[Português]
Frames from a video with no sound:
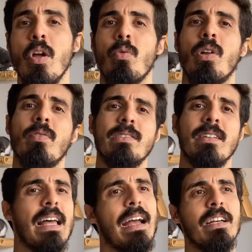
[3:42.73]
Quando você
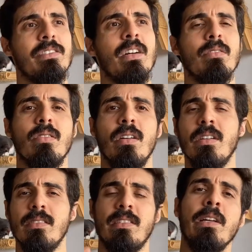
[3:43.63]
está agachando,
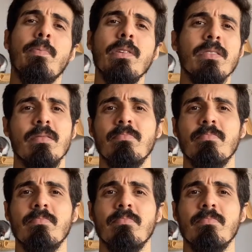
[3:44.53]
simples,